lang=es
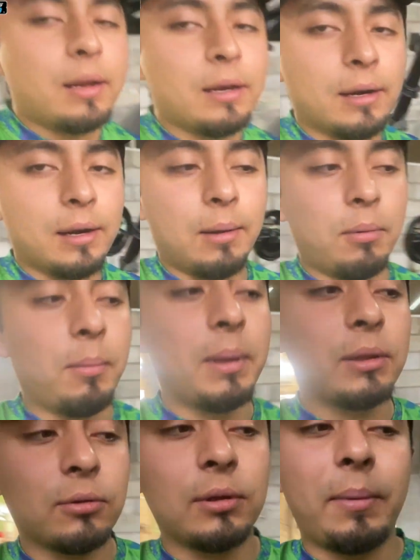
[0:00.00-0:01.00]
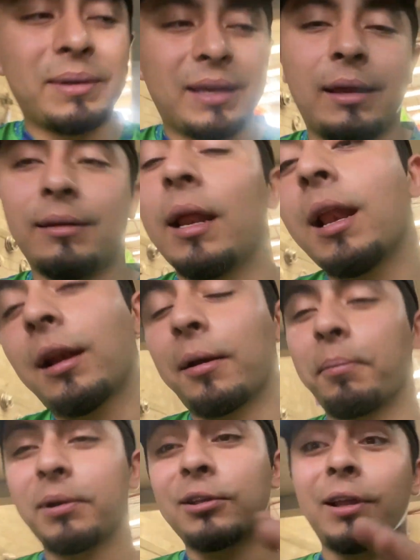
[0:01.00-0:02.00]
la bomba, entonces nada más hay que hacer el
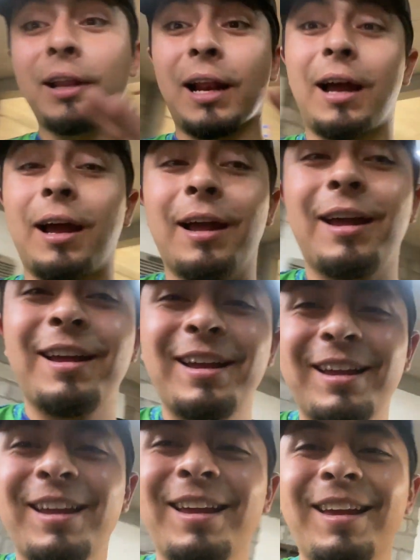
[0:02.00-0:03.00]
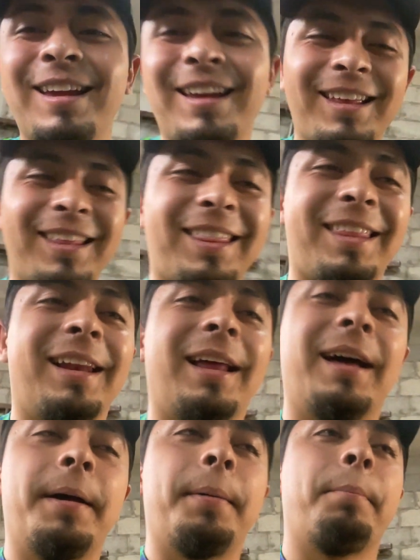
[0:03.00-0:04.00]
repuesto de la, de la,